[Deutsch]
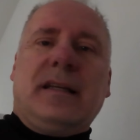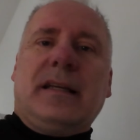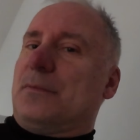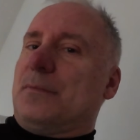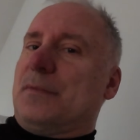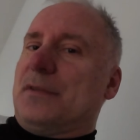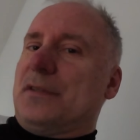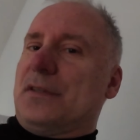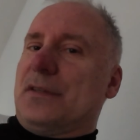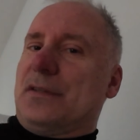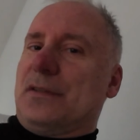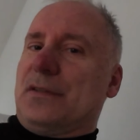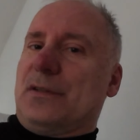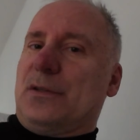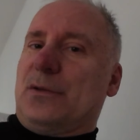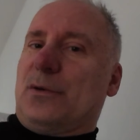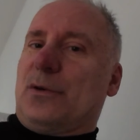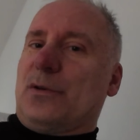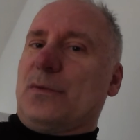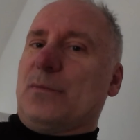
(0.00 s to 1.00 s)
Ich besitze
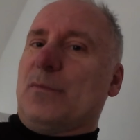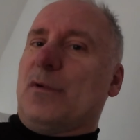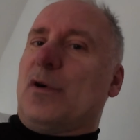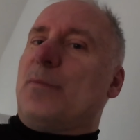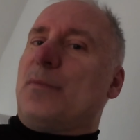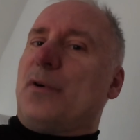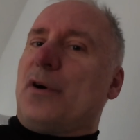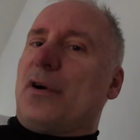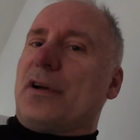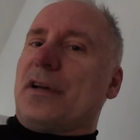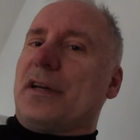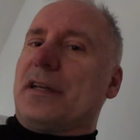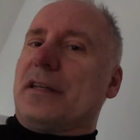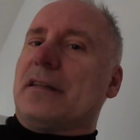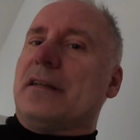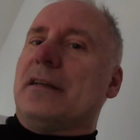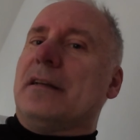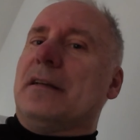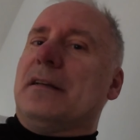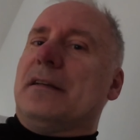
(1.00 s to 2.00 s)
die Osmo Pocket
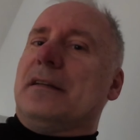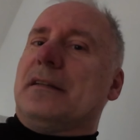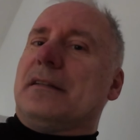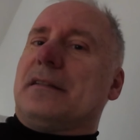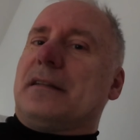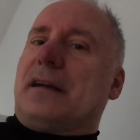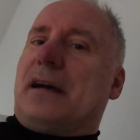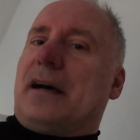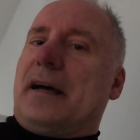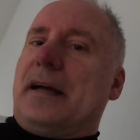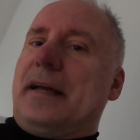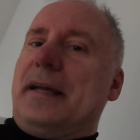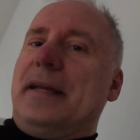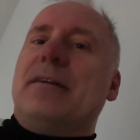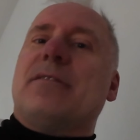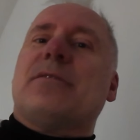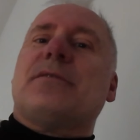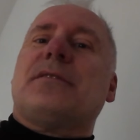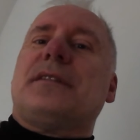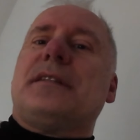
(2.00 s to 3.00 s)
3
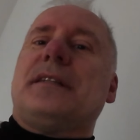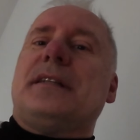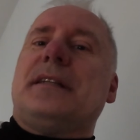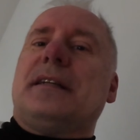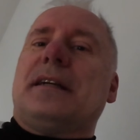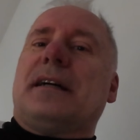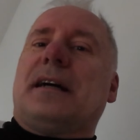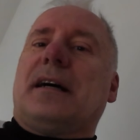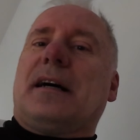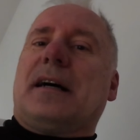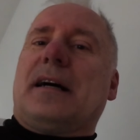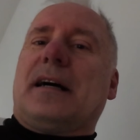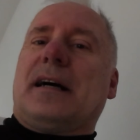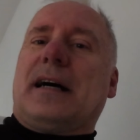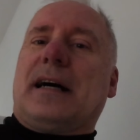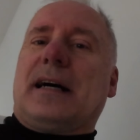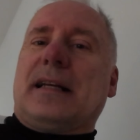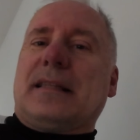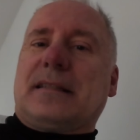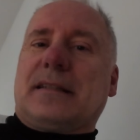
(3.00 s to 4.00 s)
und die
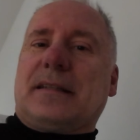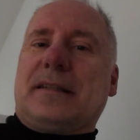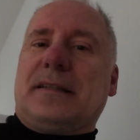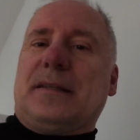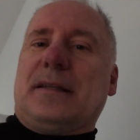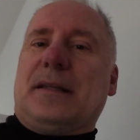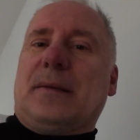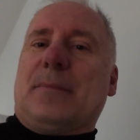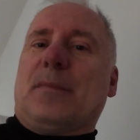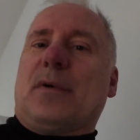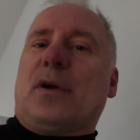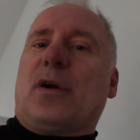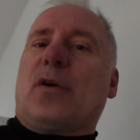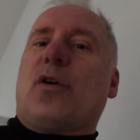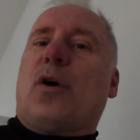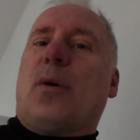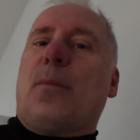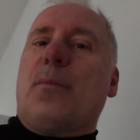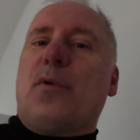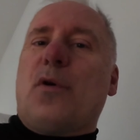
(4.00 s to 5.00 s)
hat in dem
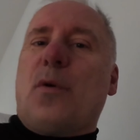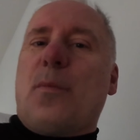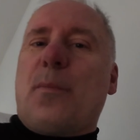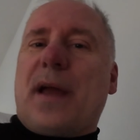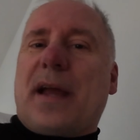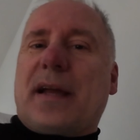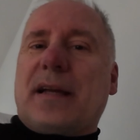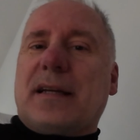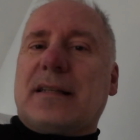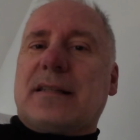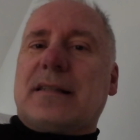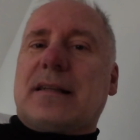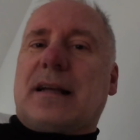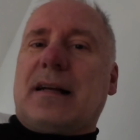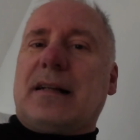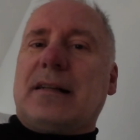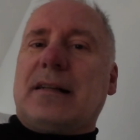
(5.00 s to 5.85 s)
Combo-Packet